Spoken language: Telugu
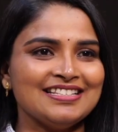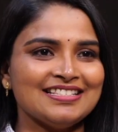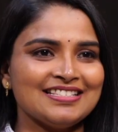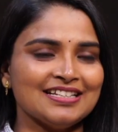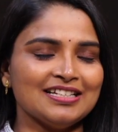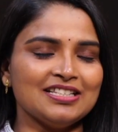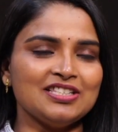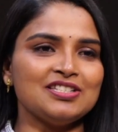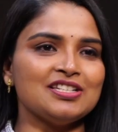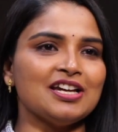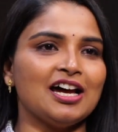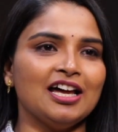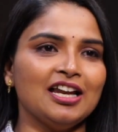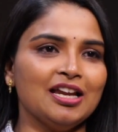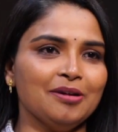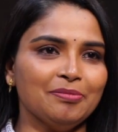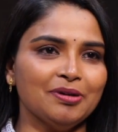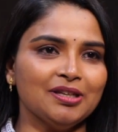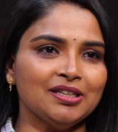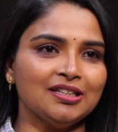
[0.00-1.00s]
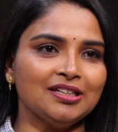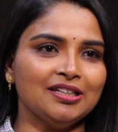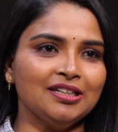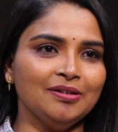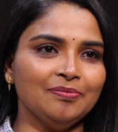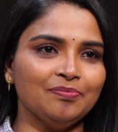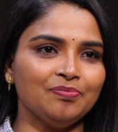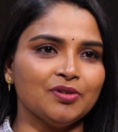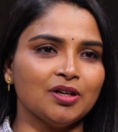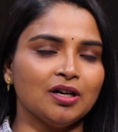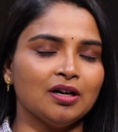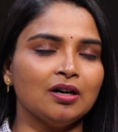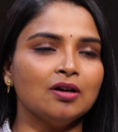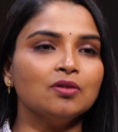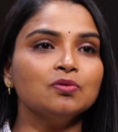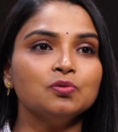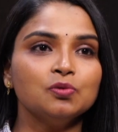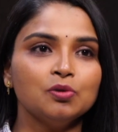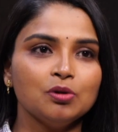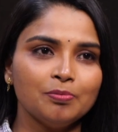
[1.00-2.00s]
సార్ చాలామంది
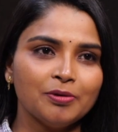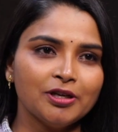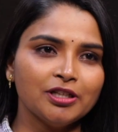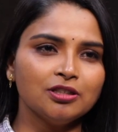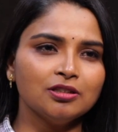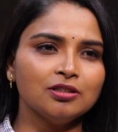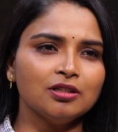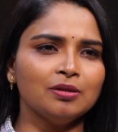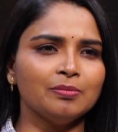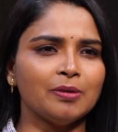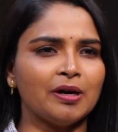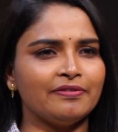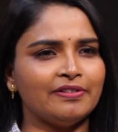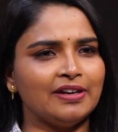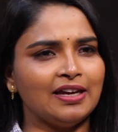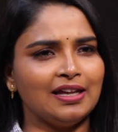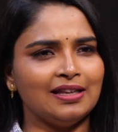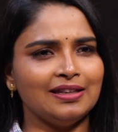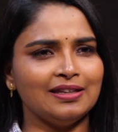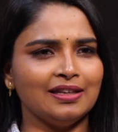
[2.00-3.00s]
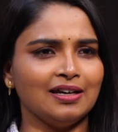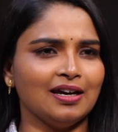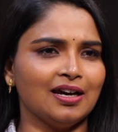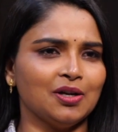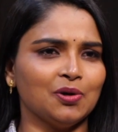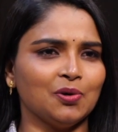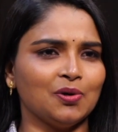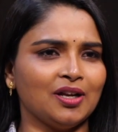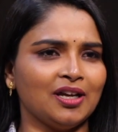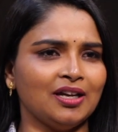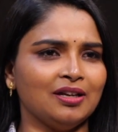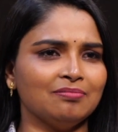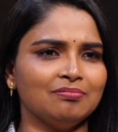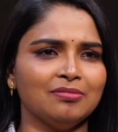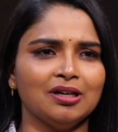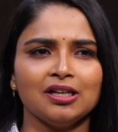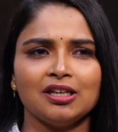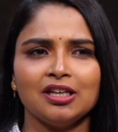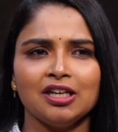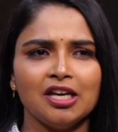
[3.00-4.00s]
ఊపిరితిత్తులు మావి హెల్దీగానే ఉన్నాయి
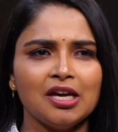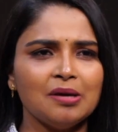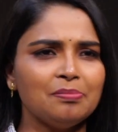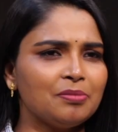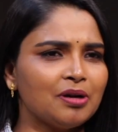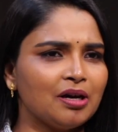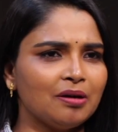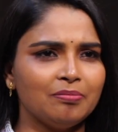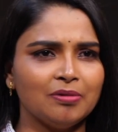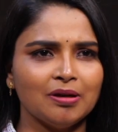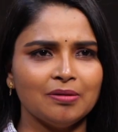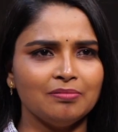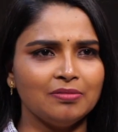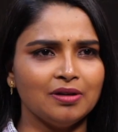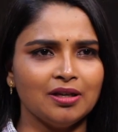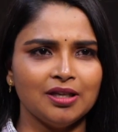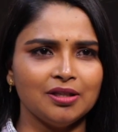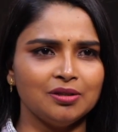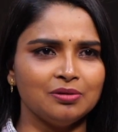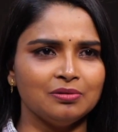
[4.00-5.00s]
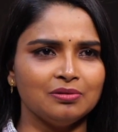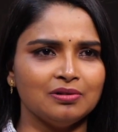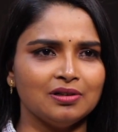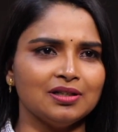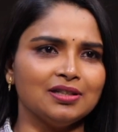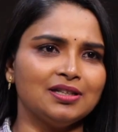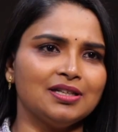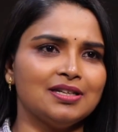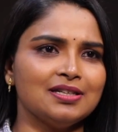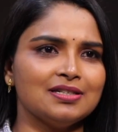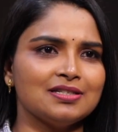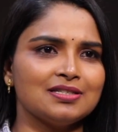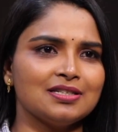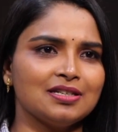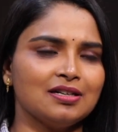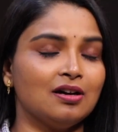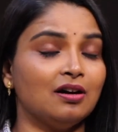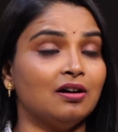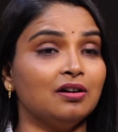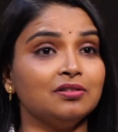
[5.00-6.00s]
మాకు ఏ ప్రాబ్లం లేదు అనేసి
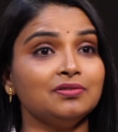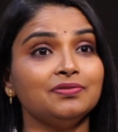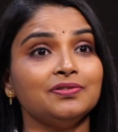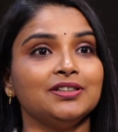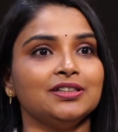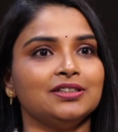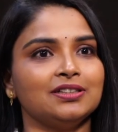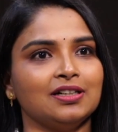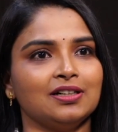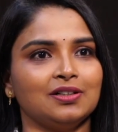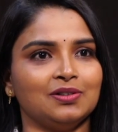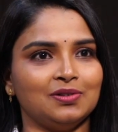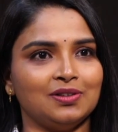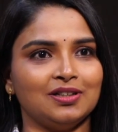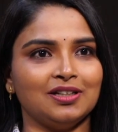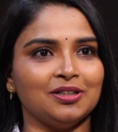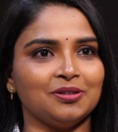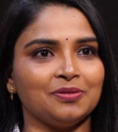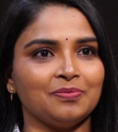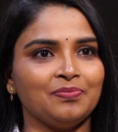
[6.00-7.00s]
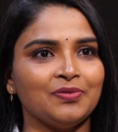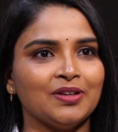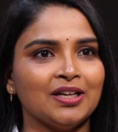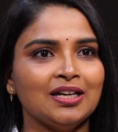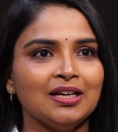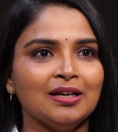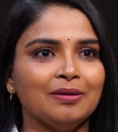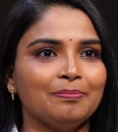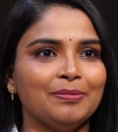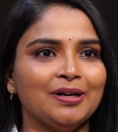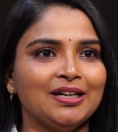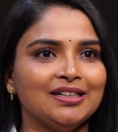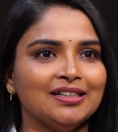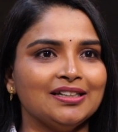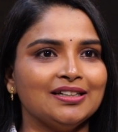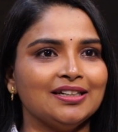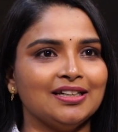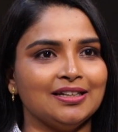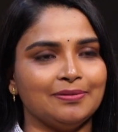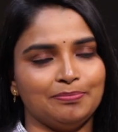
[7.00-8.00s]
hmm. కాన్ఫిడెంట్గా ఉంటారు బట్
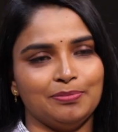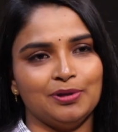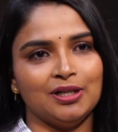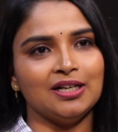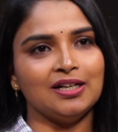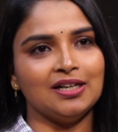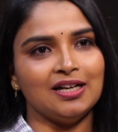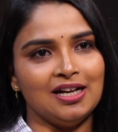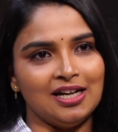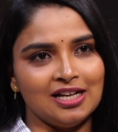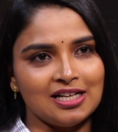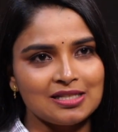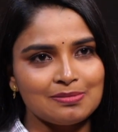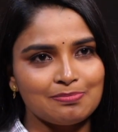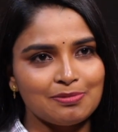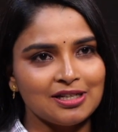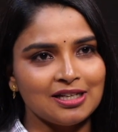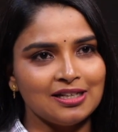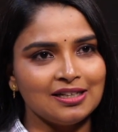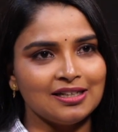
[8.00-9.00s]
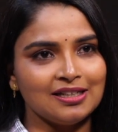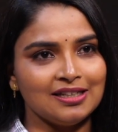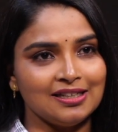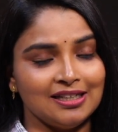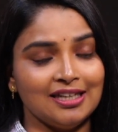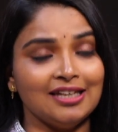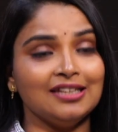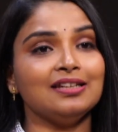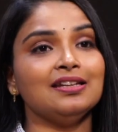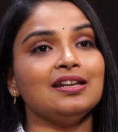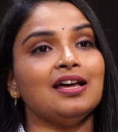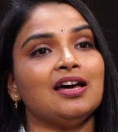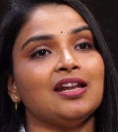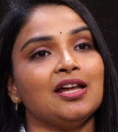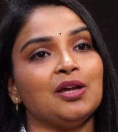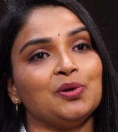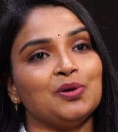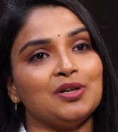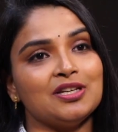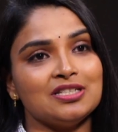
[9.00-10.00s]
ఎప్పుడన్నా హాస్పిటల్కి ఏదన్నా
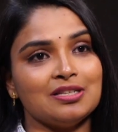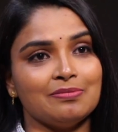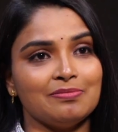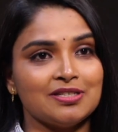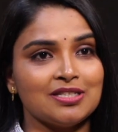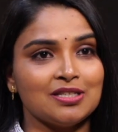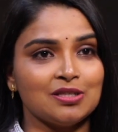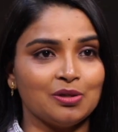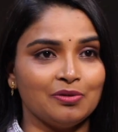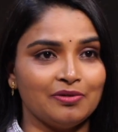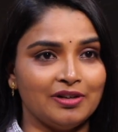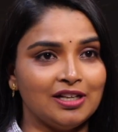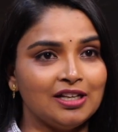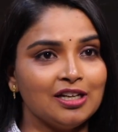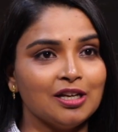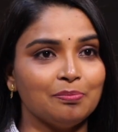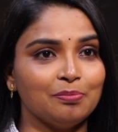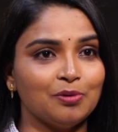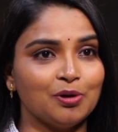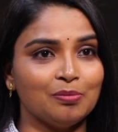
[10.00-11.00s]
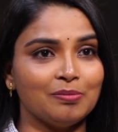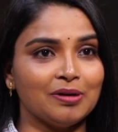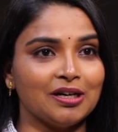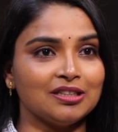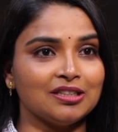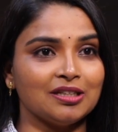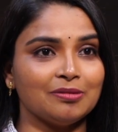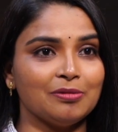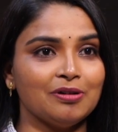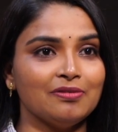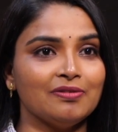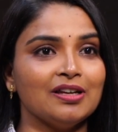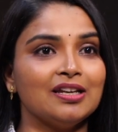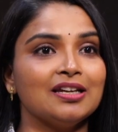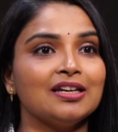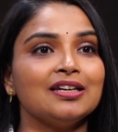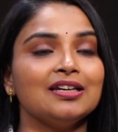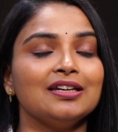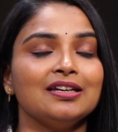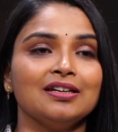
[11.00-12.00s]
అనారోగ్య సమస్యతో వెళ్ళినప్పుడు మాత్రమే
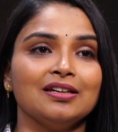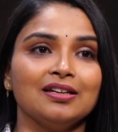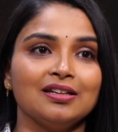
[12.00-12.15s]
వాళ్ళకి